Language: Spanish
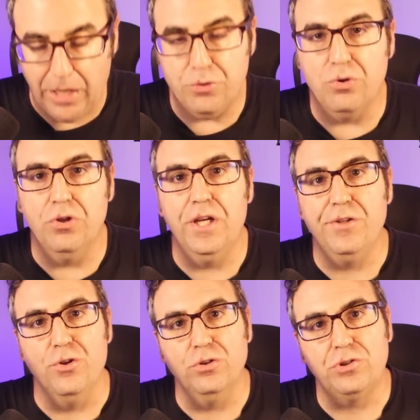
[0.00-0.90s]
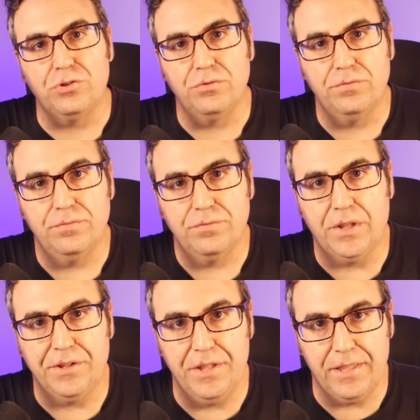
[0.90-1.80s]
Hay uno de ellos
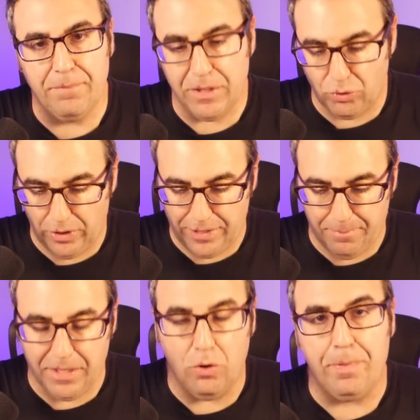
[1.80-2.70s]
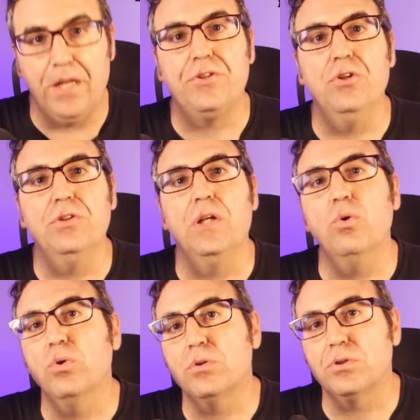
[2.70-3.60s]
que tiene que ver con la llamada operación
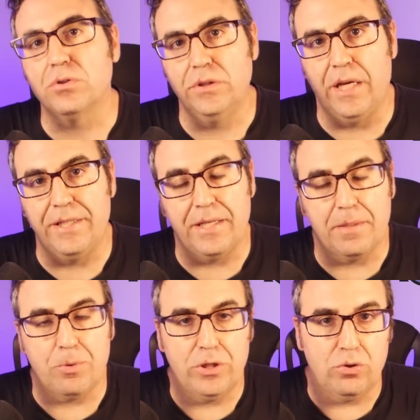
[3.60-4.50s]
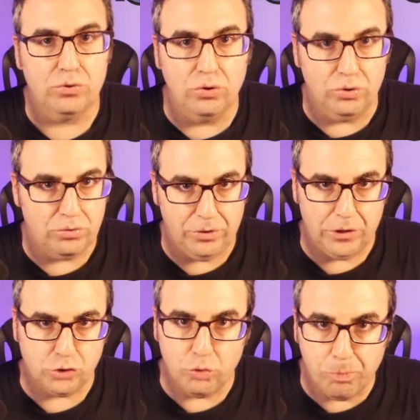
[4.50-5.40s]
deluxe, y ahí hay que ponerlo todo con
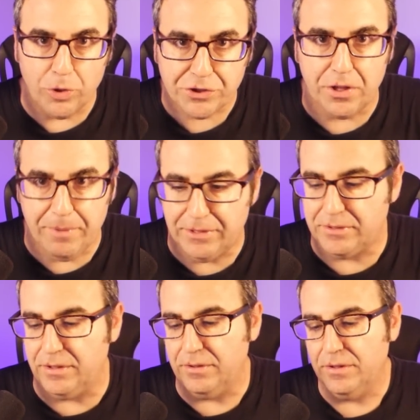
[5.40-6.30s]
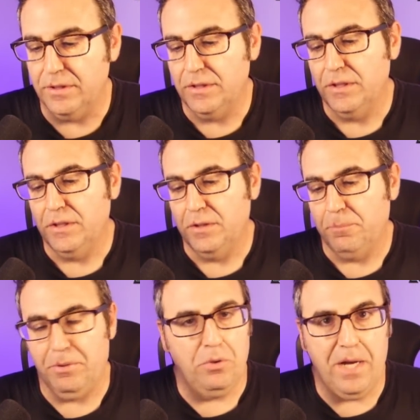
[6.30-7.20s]
el supuestamente,
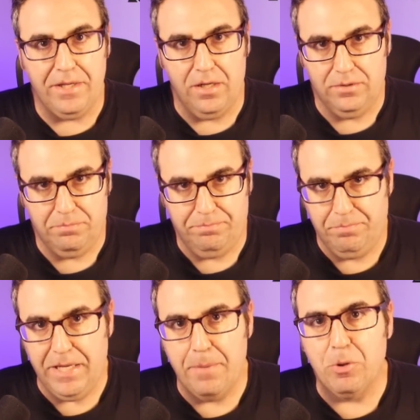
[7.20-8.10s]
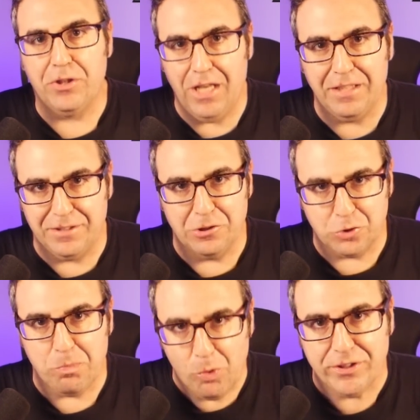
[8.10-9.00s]
pero vaya, vaya por delante el
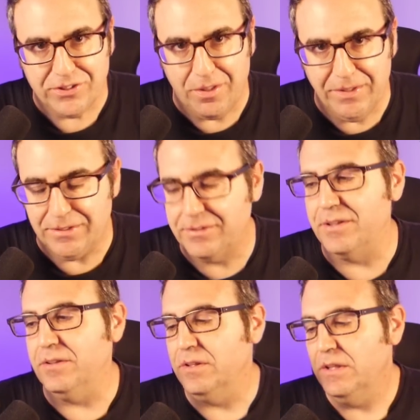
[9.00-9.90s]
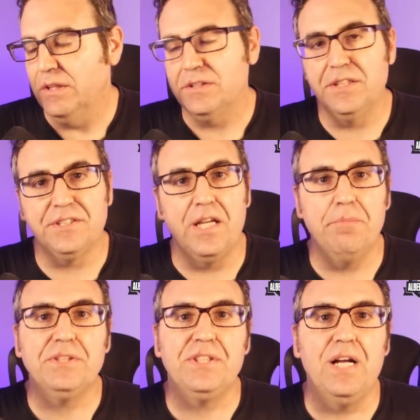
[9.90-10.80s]
supuestamente, se está
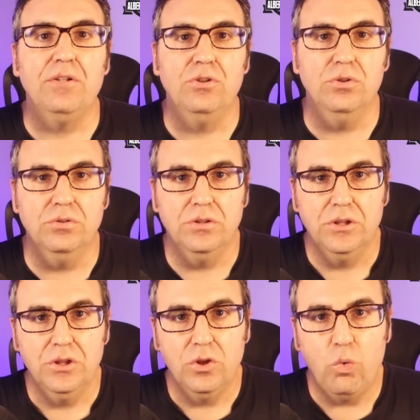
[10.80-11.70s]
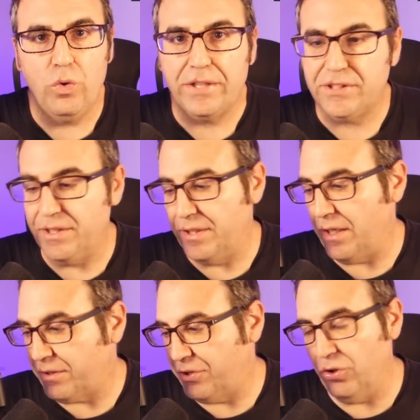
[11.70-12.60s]
investigando una serie
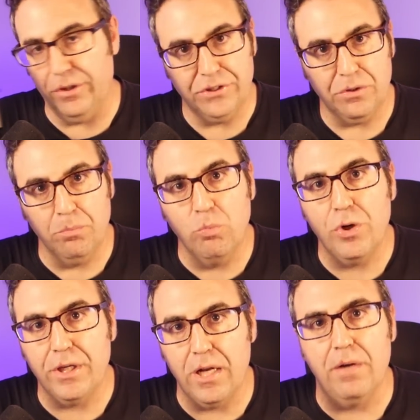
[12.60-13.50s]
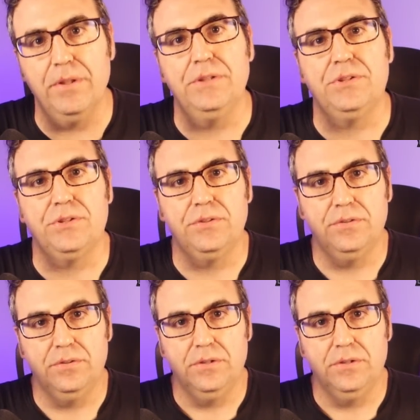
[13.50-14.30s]
de acciones muy graves,